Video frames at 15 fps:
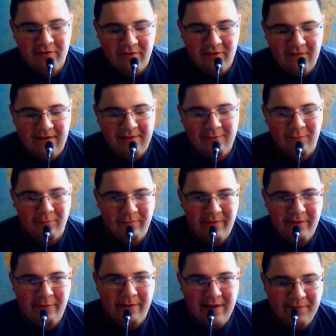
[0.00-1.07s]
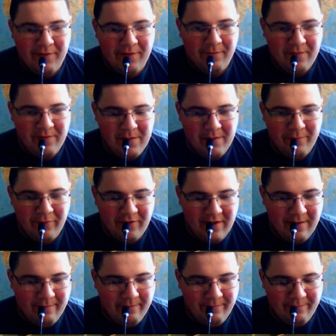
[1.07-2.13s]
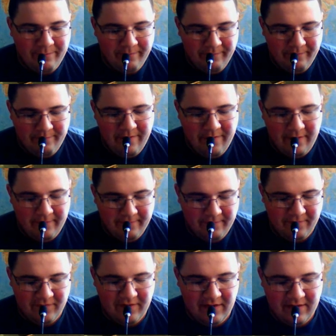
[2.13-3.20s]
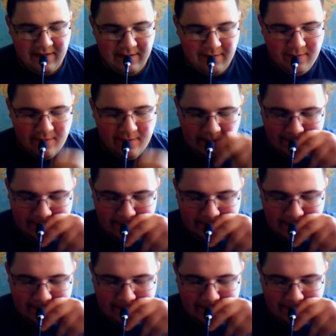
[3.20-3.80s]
Zwiastun był, ale no, w nim nie podałem pewnej daty.